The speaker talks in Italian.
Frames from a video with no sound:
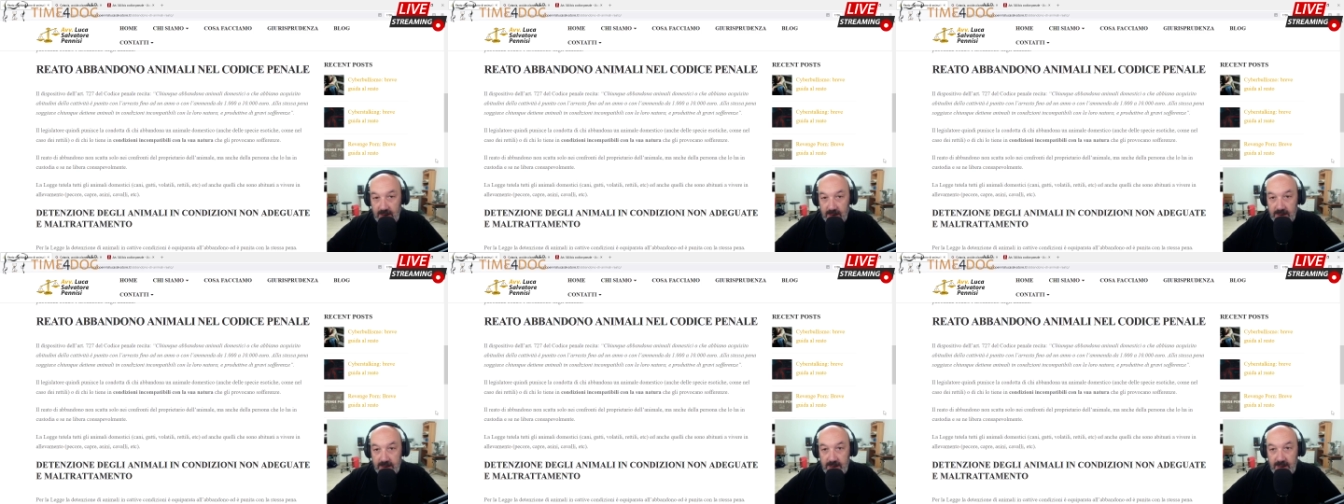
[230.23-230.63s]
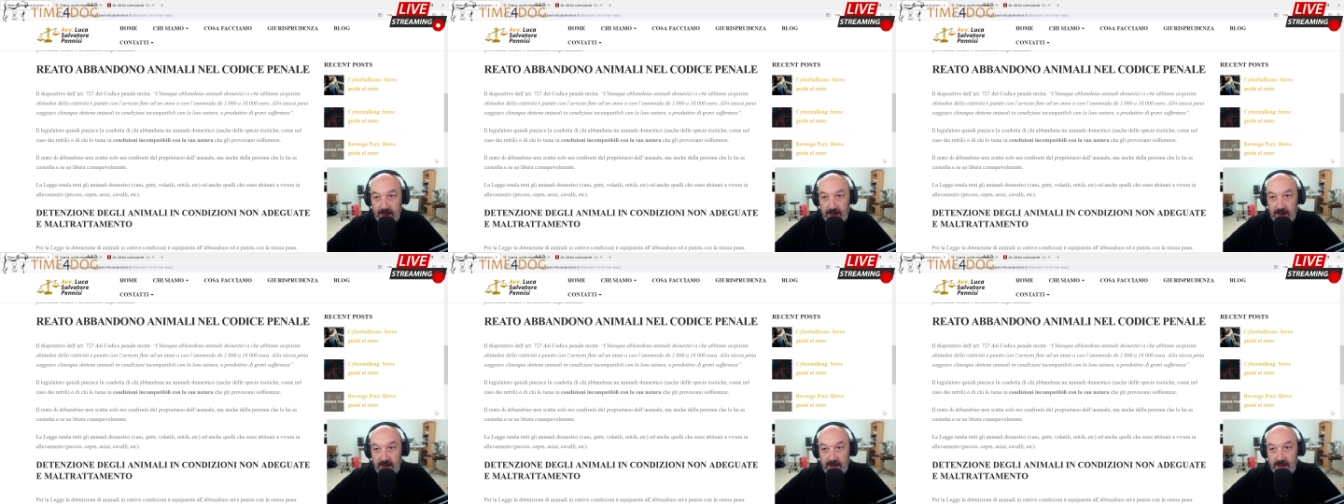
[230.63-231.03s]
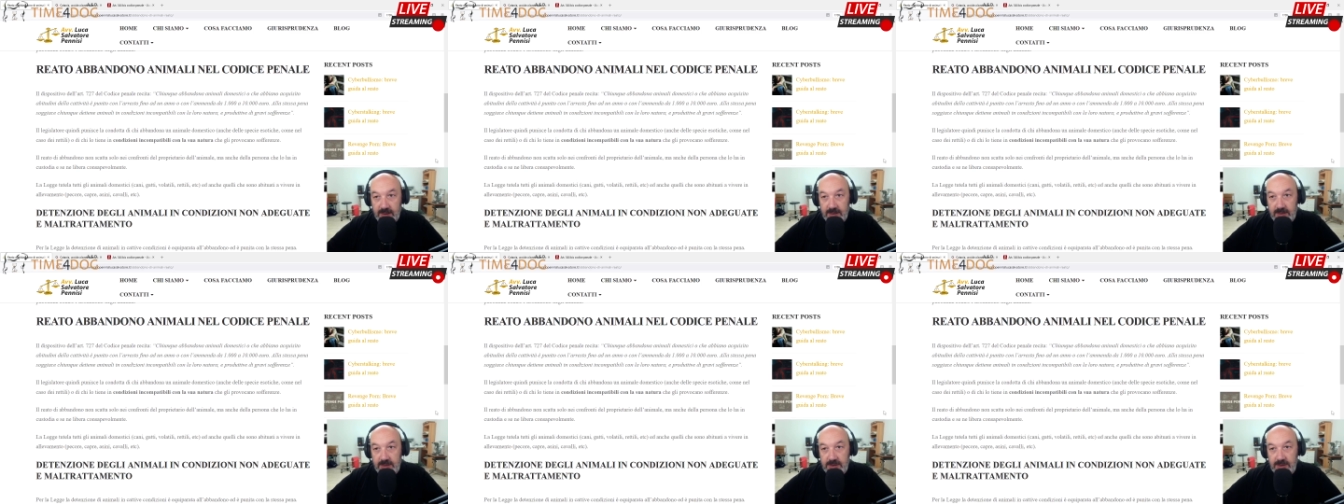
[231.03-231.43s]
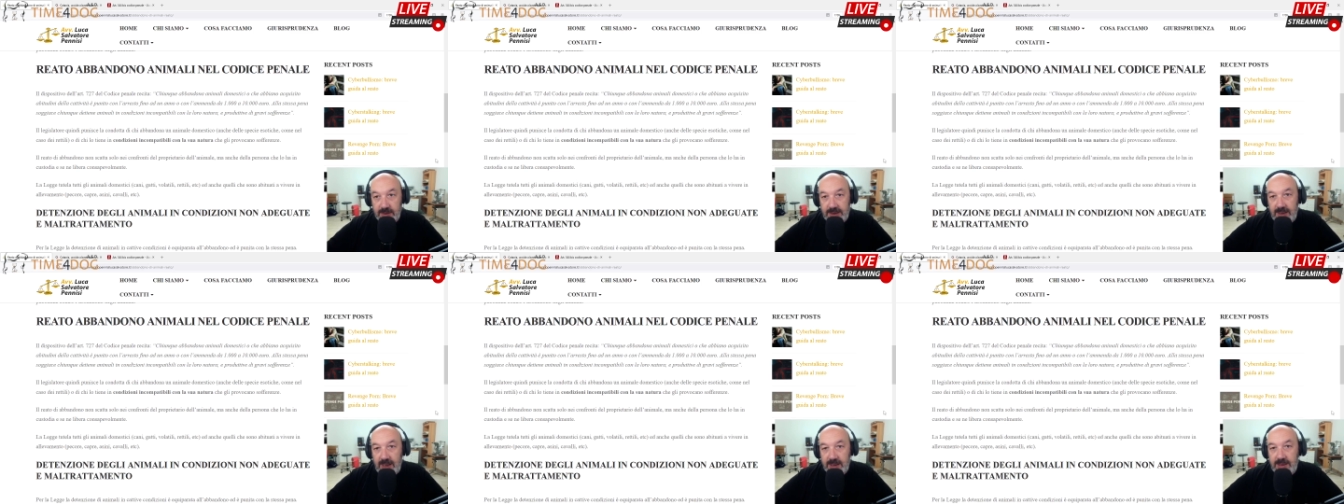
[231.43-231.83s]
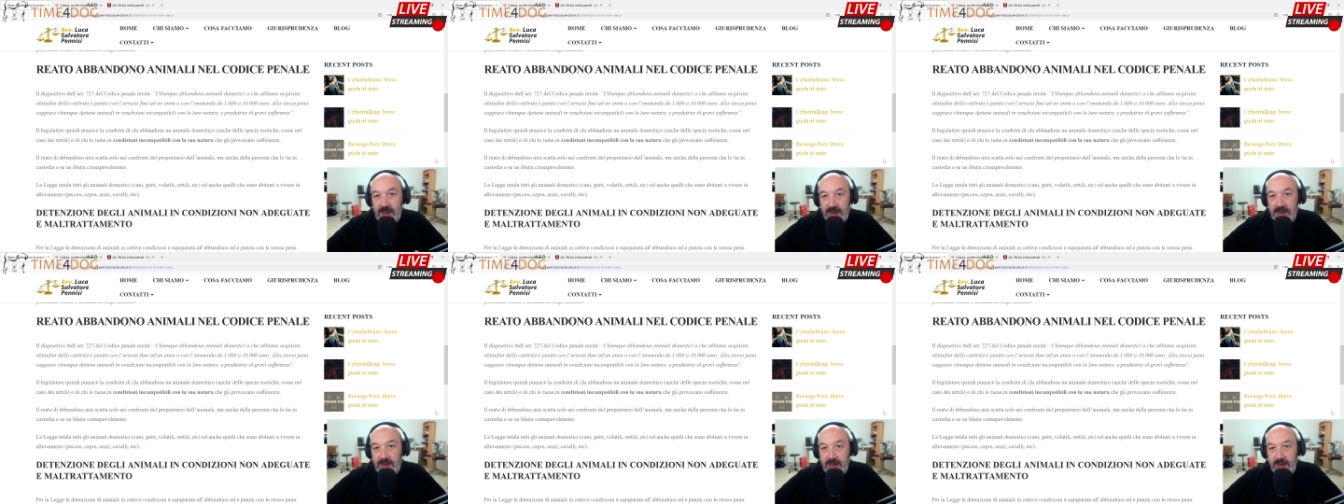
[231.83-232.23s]
che eh, insomma, a chi ha,
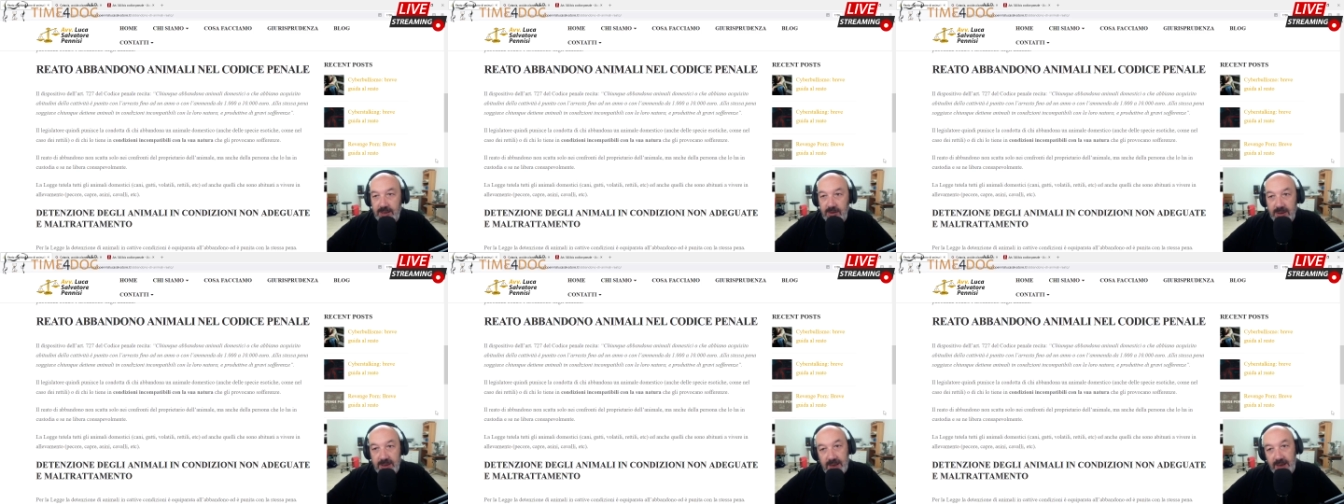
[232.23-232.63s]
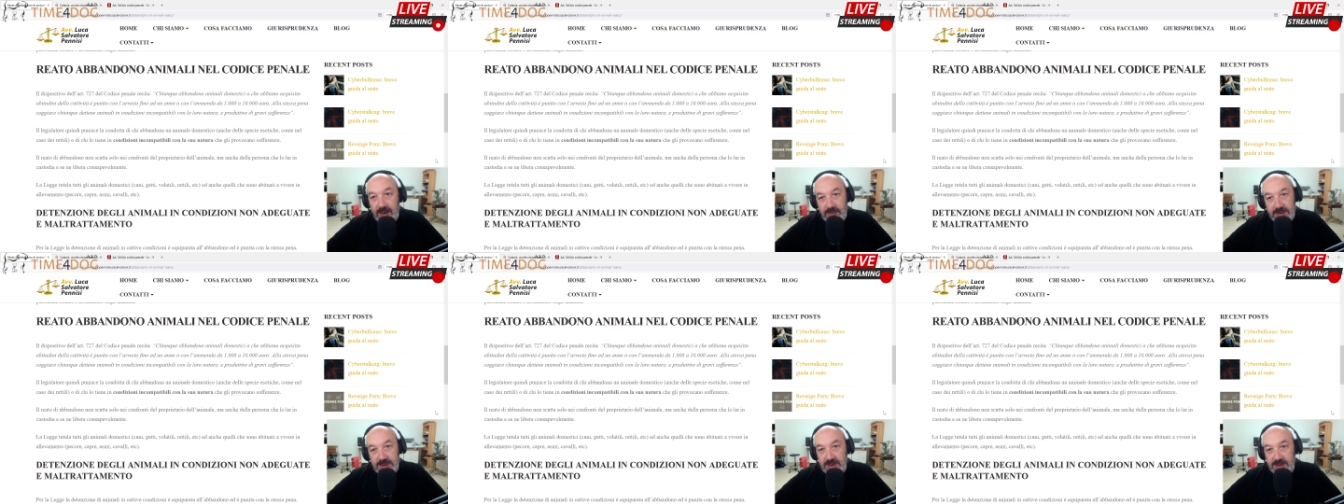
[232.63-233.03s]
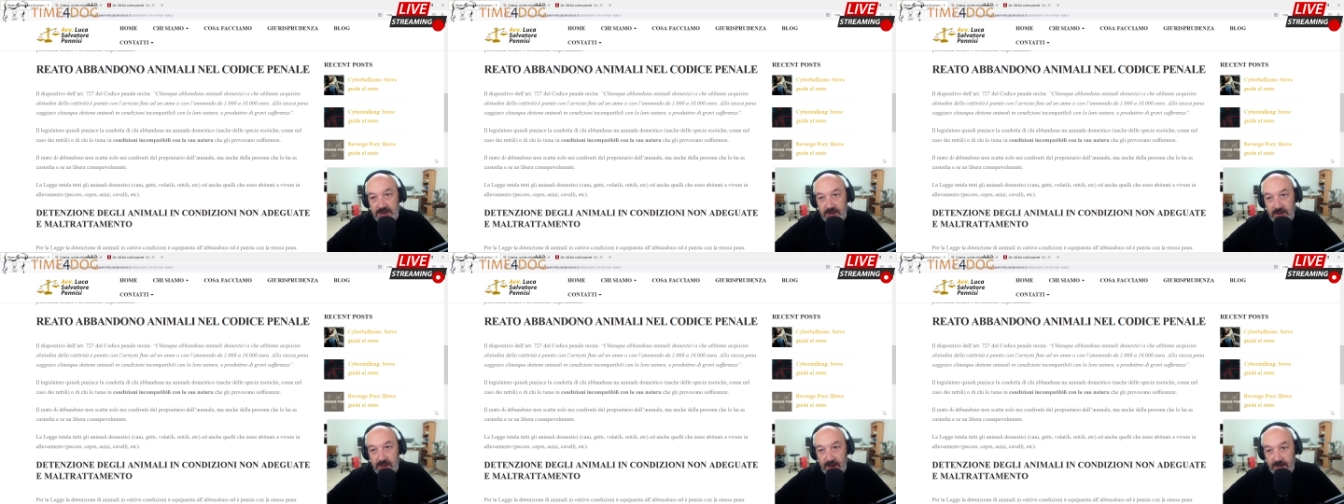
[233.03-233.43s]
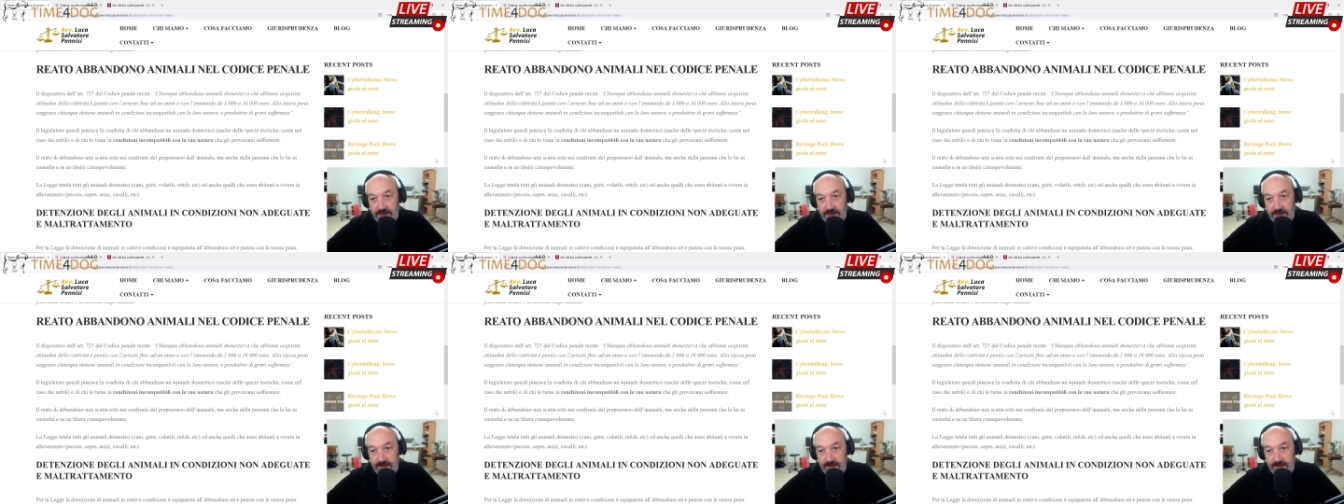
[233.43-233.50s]
chi ha, dato il cane a questa signora